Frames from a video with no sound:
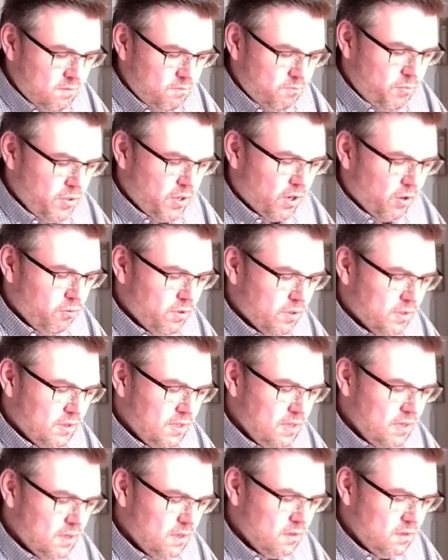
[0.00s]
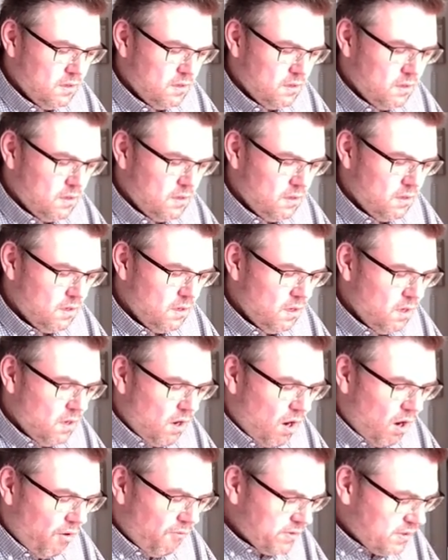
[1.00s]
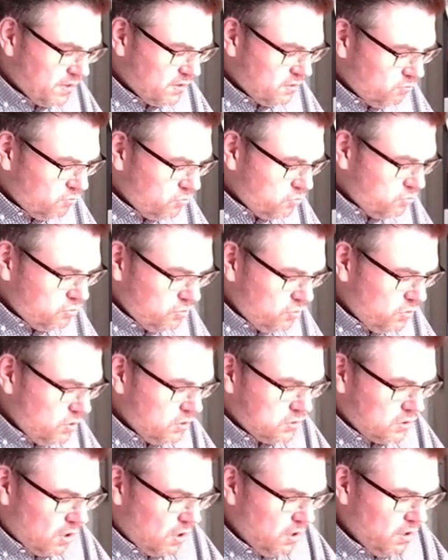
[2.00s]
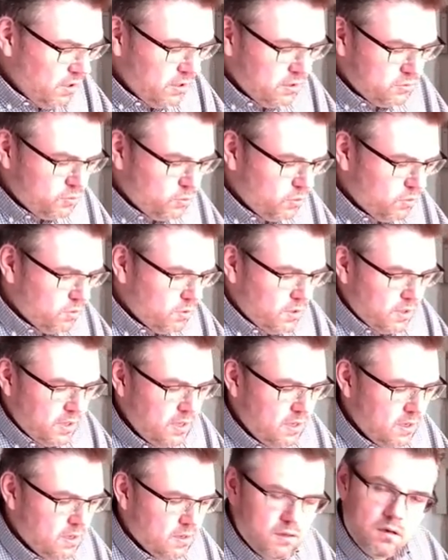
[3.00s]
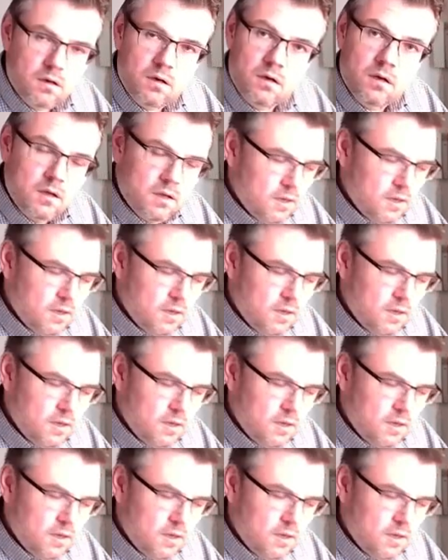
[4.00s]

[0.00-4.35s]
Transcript: berührt hier, ja? aber da, es kann nirgendwo hin. Ja?